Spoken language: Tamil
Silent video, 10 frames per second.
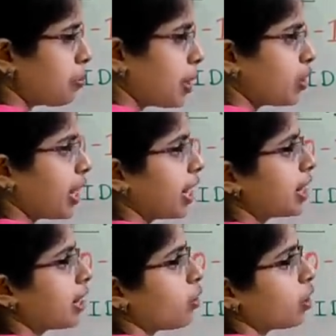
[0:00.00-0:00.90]
மதுரை
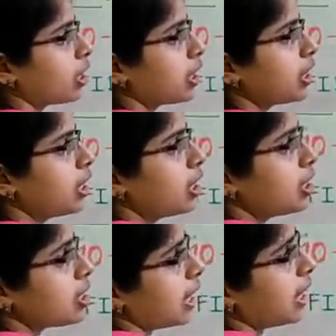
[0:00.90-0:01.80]
எடுக்கிறவங்களுக்கு
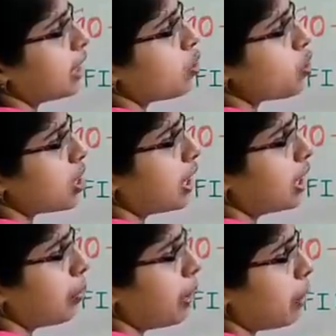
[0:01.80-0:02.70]
செகண்ட்
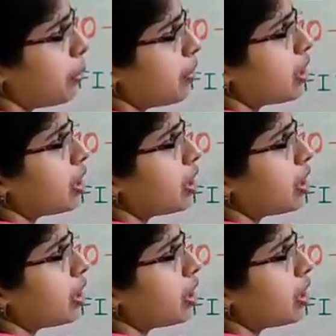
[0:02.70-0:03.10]
கவுன்சிலிங்கில் மேபி